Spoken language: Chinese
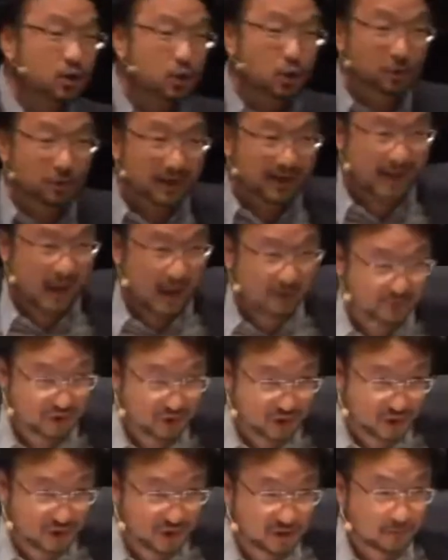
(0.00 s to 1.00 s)
重的两
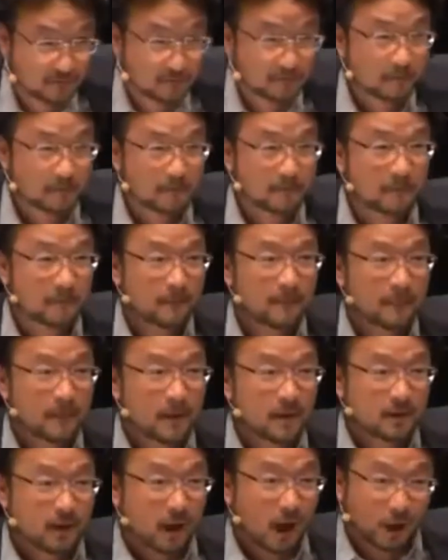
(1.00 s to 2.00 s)
极，
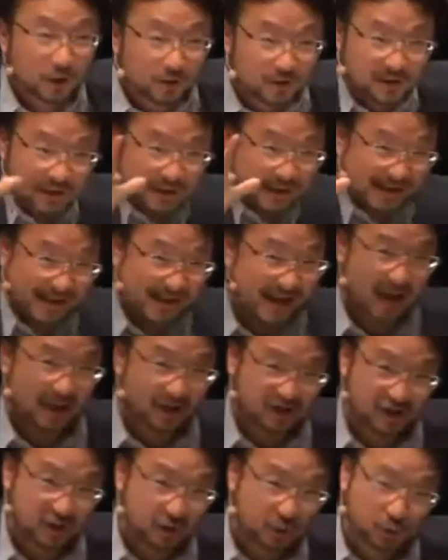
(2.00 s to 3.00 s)
而这
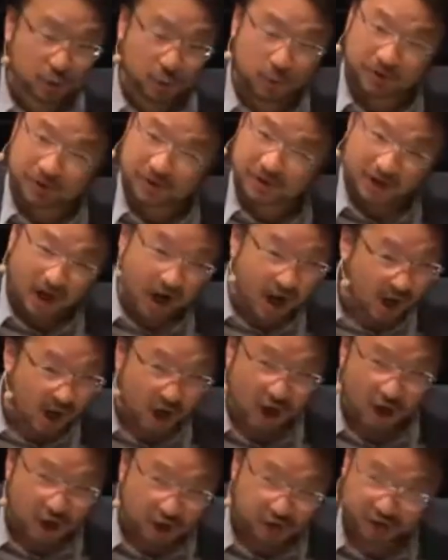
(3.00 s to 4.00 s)
两极的距离是
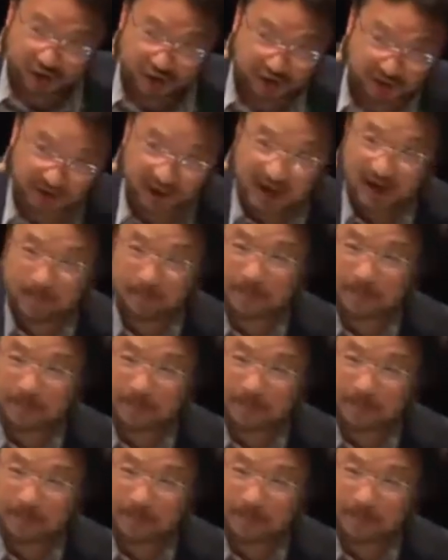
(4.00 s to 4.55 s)
何其的大，